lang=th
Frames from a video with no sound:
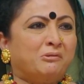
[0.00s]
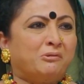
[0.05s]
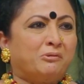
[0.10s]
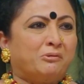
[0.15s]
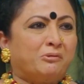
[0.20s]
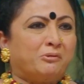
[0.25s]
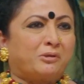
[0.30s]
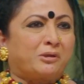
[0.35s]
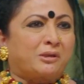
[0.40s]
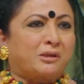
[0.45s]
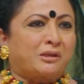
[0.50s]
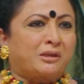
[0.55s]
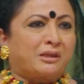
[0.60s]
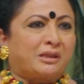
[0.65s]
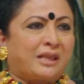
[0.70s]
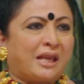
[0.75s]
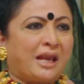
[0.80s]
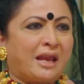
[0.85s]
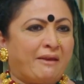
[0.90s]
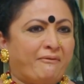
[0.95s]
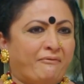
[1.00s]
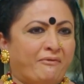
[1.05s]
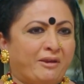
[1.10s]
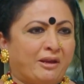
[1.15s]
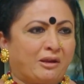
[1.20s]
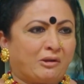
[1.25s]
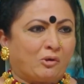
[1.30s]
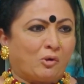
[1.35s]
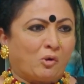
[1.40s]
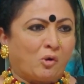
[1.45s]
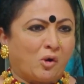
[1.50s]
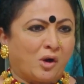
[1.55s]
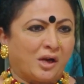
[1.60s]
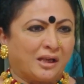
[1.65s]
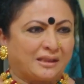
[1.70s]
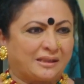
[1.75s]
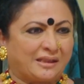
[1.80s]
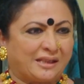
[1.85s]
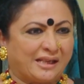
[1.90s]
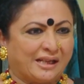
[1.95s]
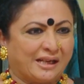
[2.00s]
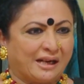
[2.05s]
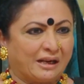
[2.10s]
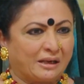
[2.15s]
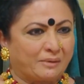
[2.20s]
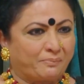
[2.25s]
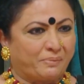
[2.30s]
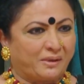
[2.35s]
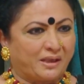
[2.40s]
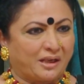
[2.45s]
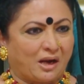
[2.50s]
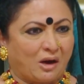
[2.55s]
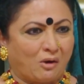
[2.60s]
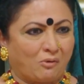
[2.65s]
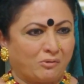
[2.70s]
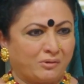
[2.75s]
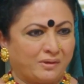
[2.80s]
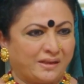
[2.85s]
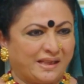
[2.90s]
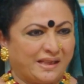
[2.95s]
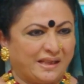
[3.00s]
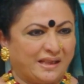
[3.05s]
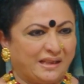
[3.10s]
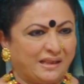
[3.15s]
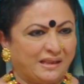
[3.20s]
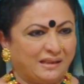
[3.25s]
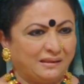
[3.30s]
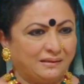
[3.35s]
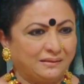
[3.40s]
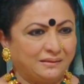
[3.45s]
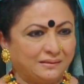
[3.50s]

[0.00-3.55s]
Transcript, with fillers: ฉันจะทำให้เทวีต้องพบจุดจบให้ได้